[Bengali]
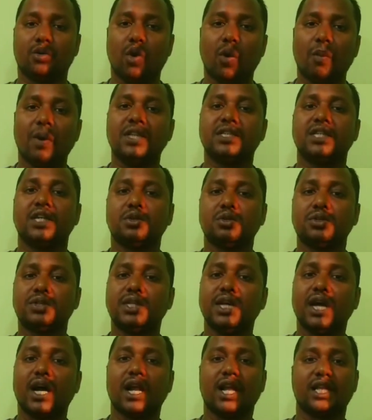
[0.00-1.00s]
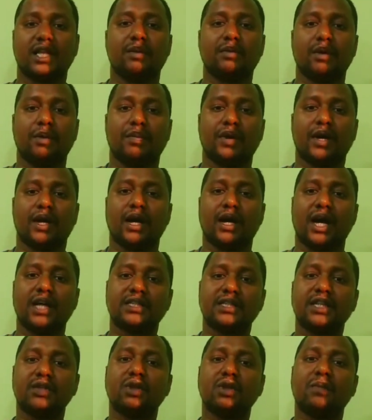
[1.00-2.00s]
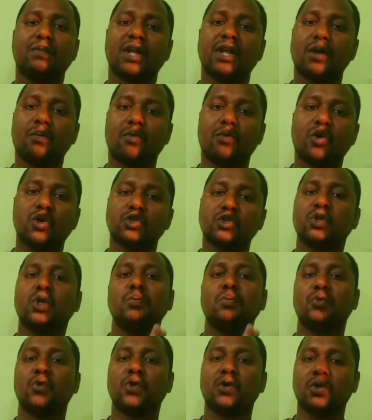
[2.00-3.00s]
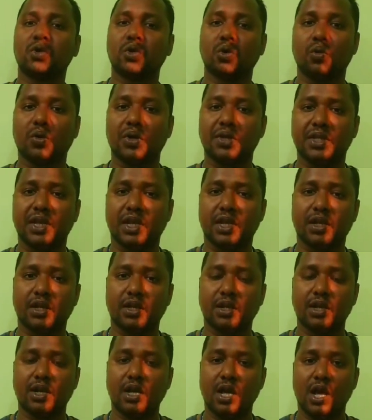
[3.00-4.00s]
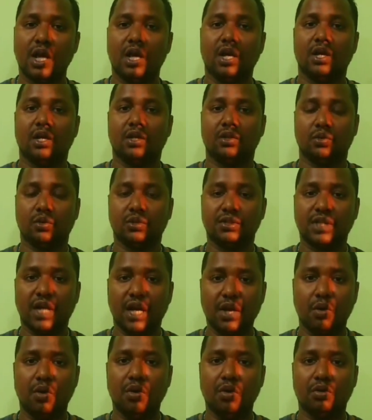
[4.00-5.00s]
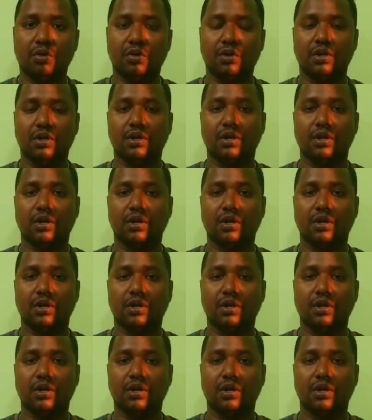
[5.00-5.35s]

ক্ষমা চায় তো সে আলাদা ব্যাপার আজকে তো আপনারা প্রহসনে পরিণত করে দিলেন তো যাই হোক